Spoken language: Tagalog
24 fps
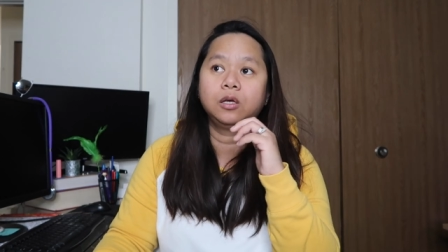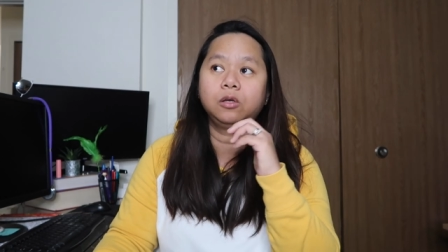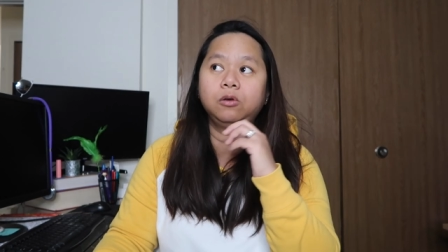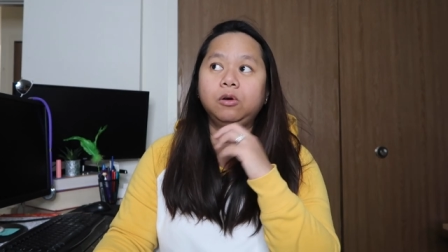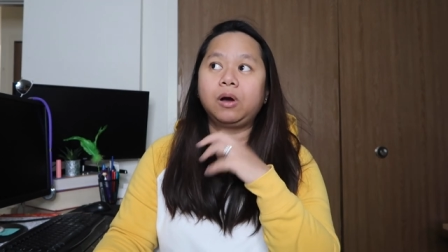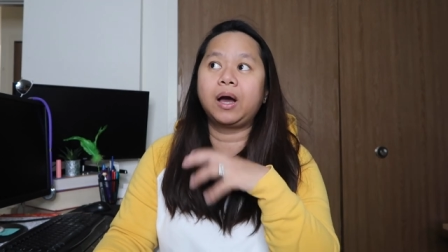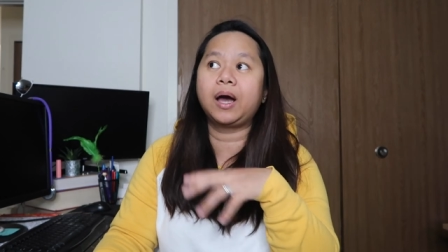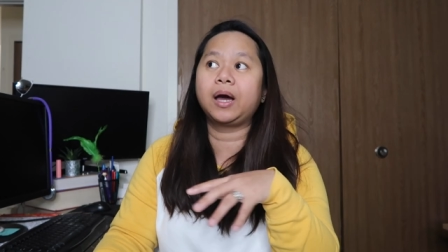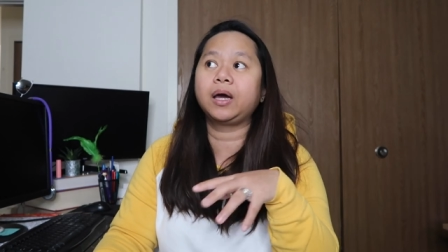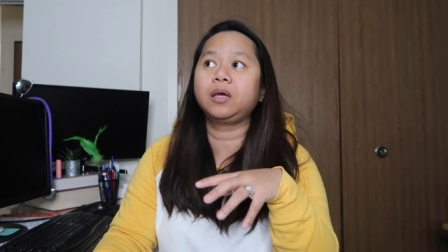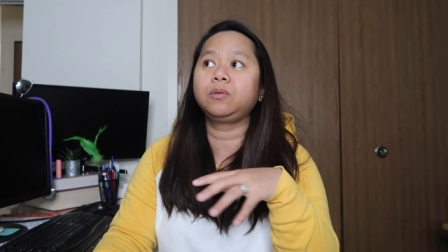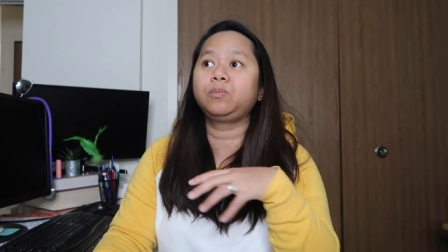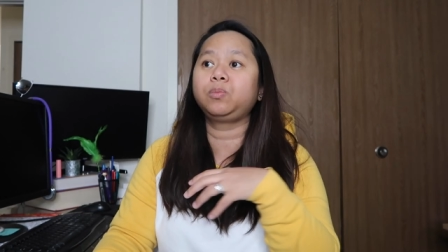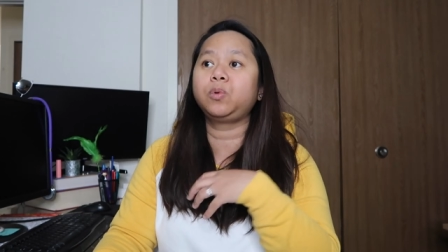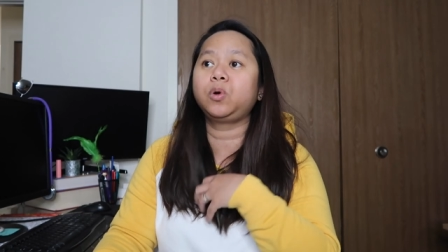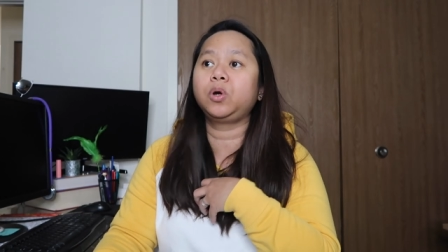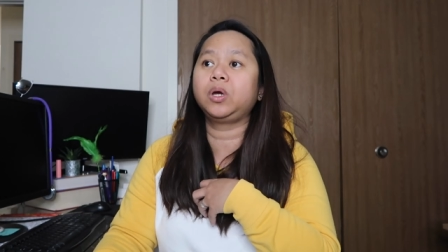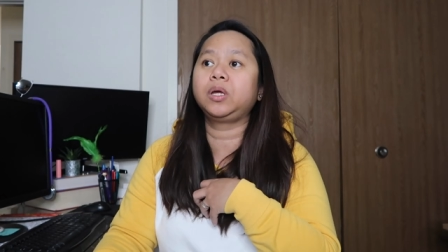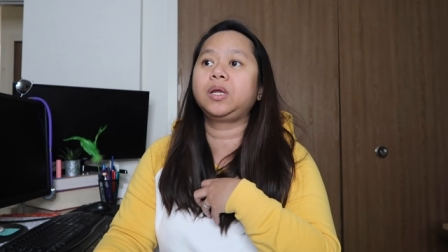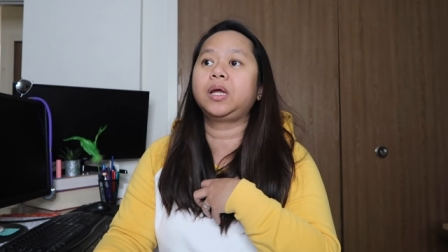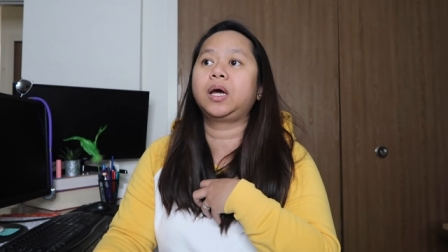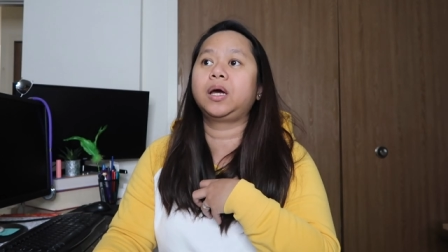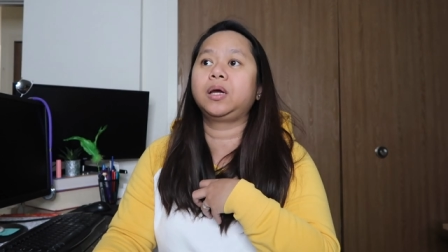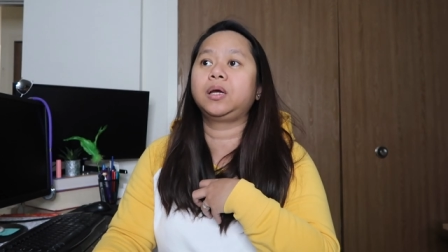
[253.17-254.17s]
Yung akin po,
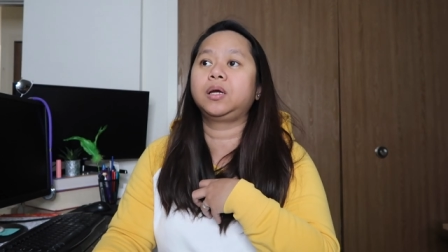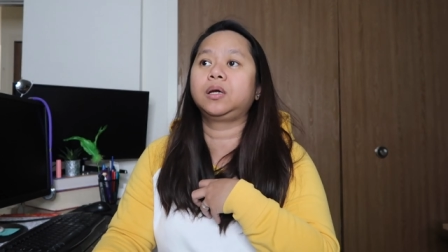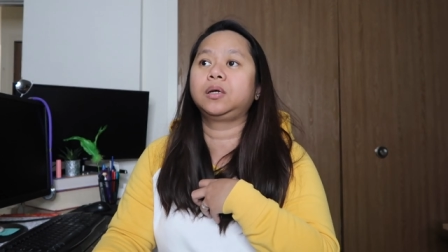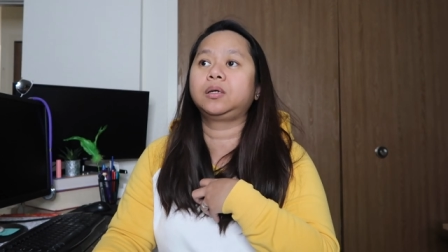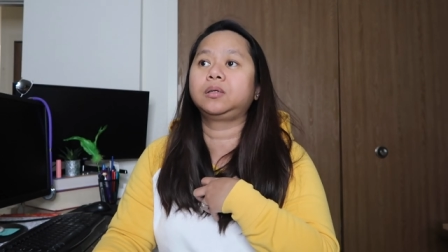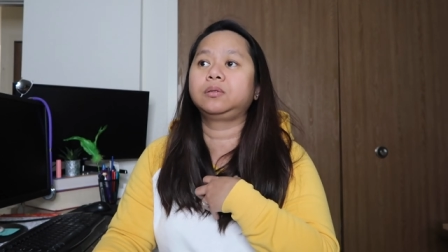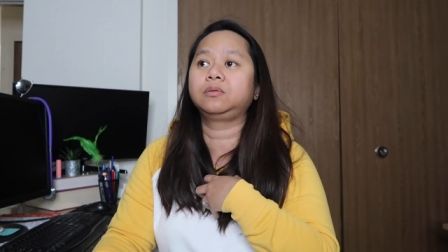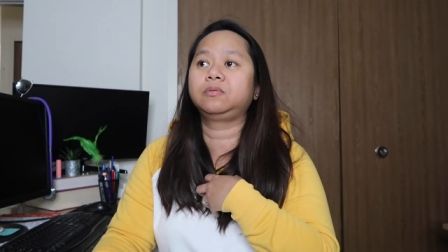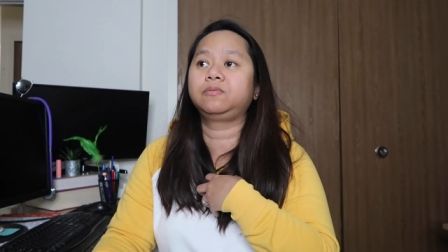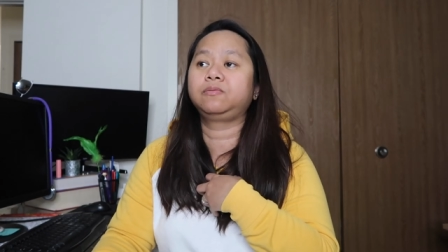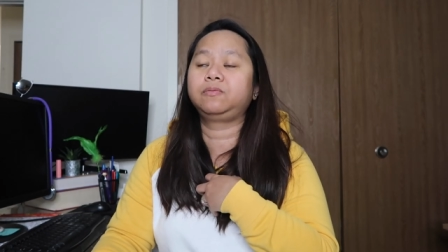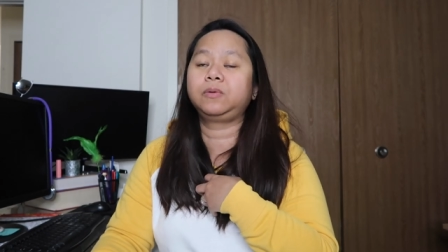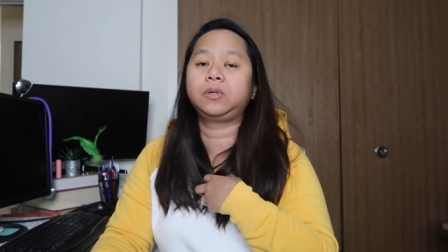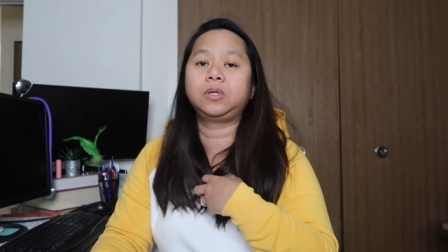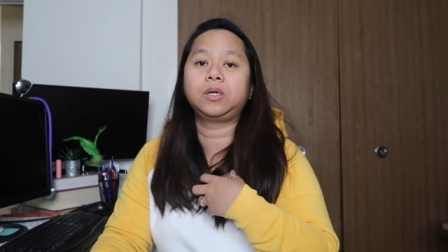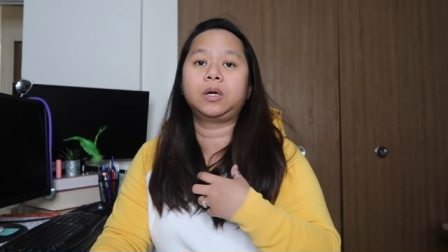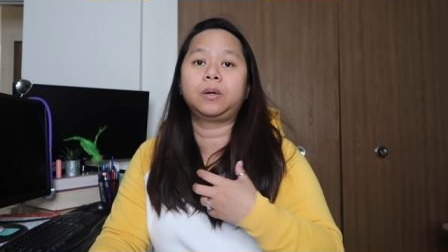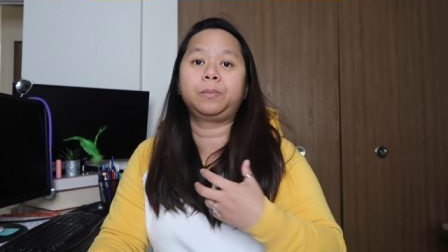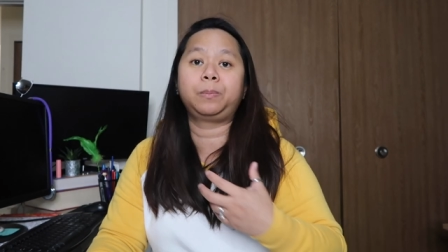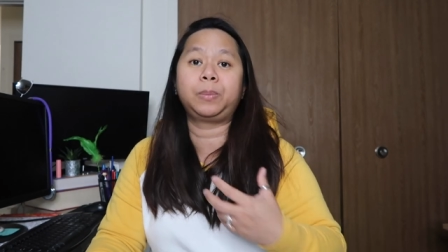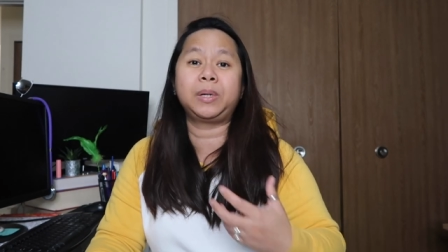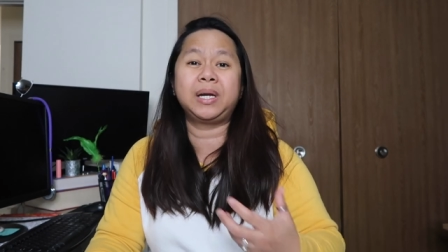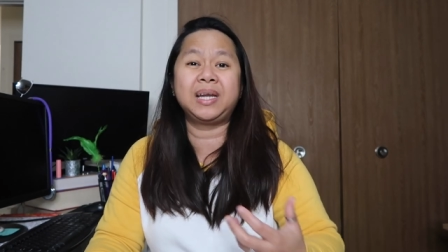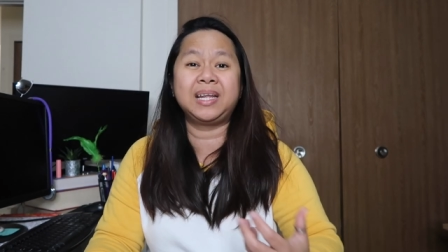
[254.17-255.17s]
ina yung fin
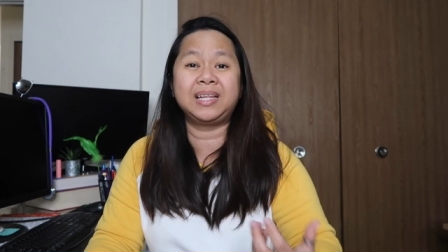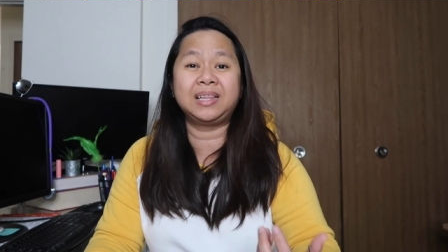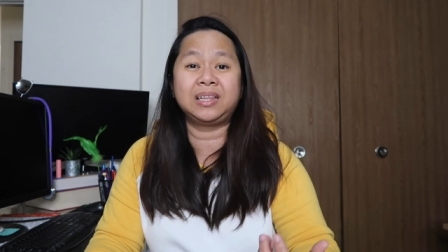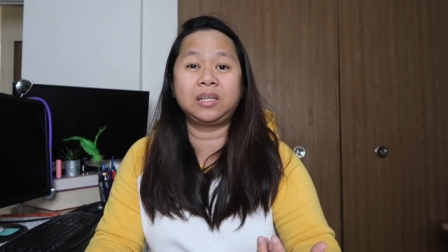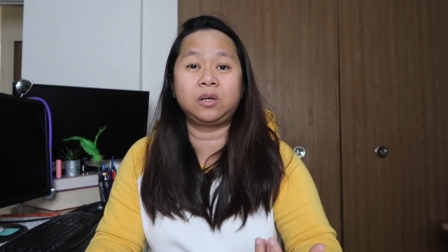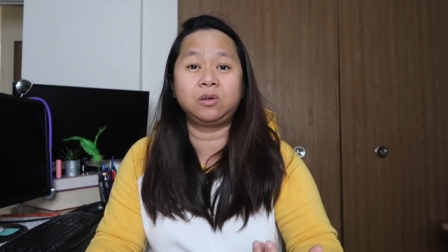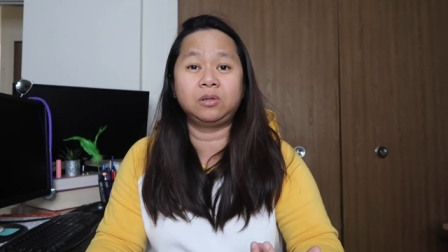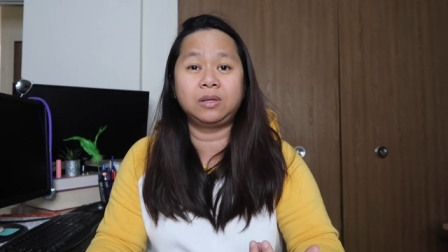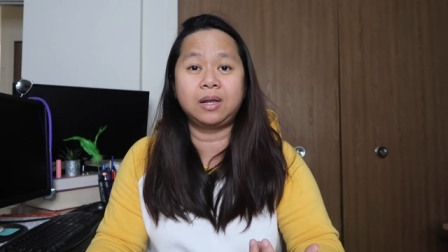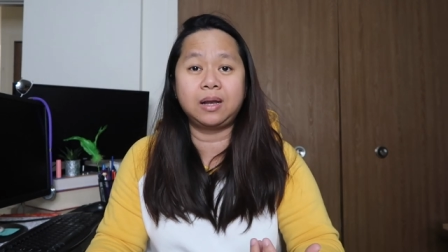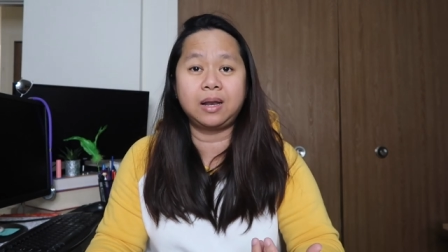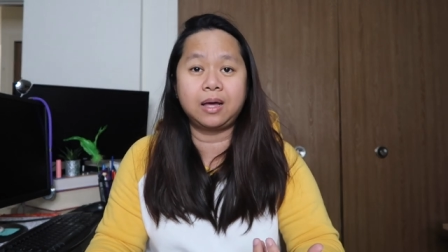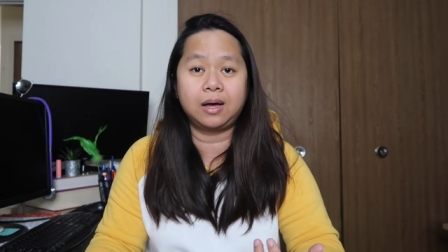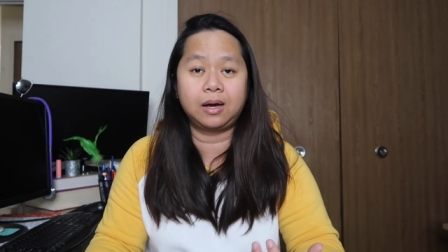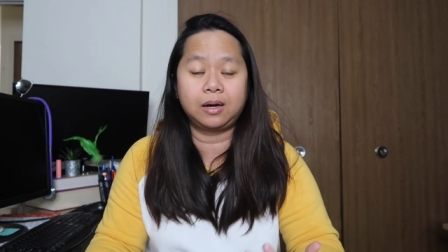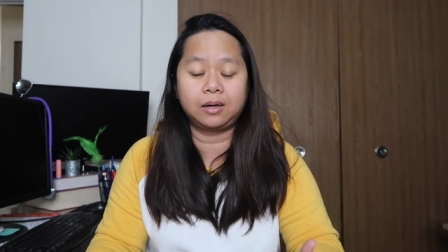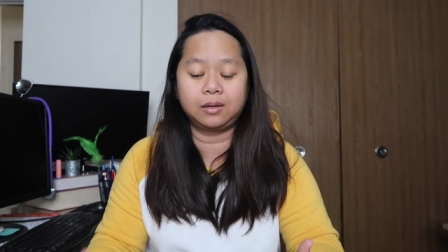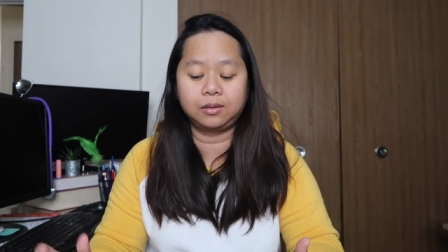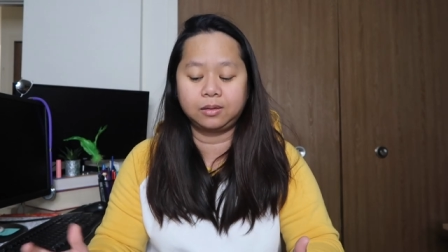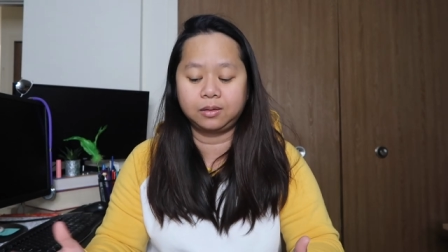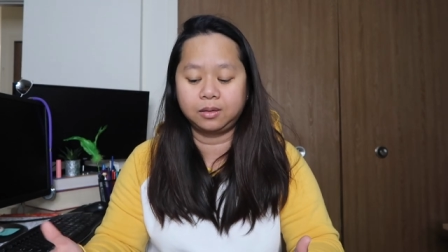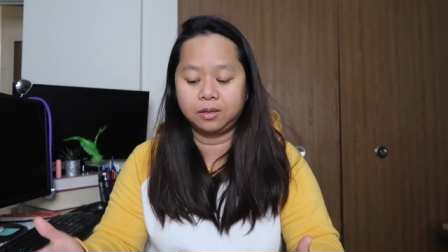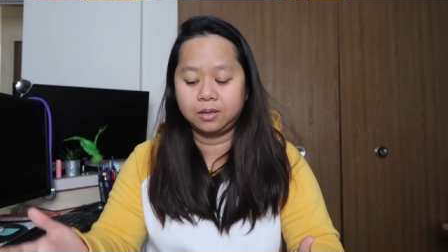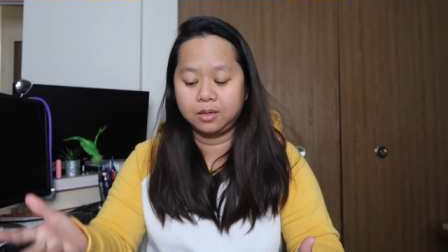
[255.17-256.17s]
uh, print ko na
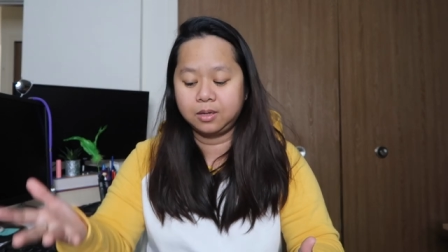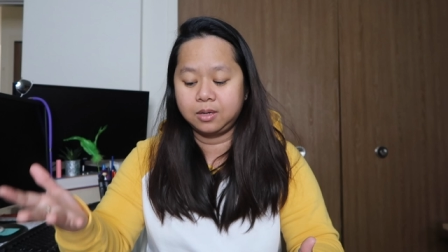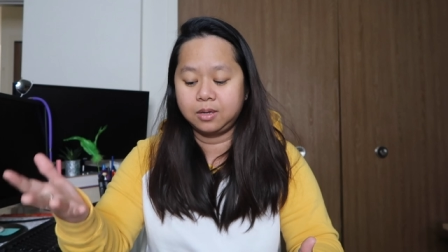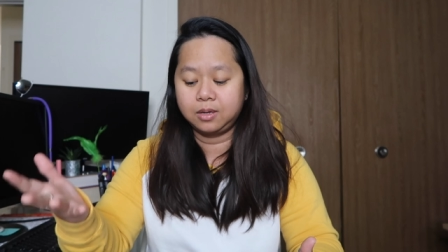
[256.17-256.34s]
lang